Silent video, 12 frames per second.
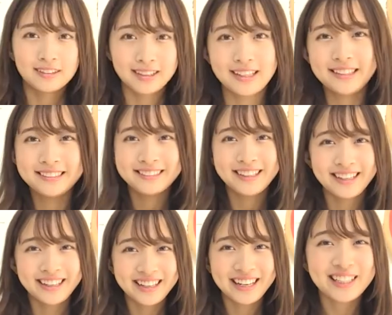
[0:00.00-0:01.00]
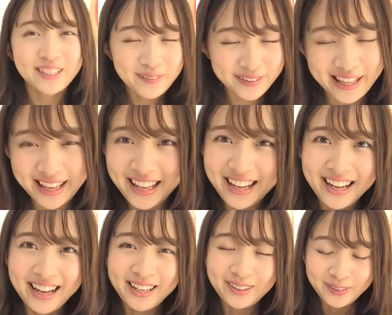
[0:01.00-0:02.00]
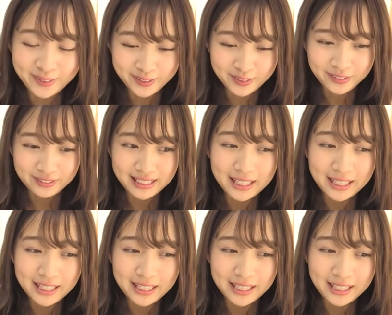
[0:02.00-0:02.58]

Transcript: はい改めて、あのー、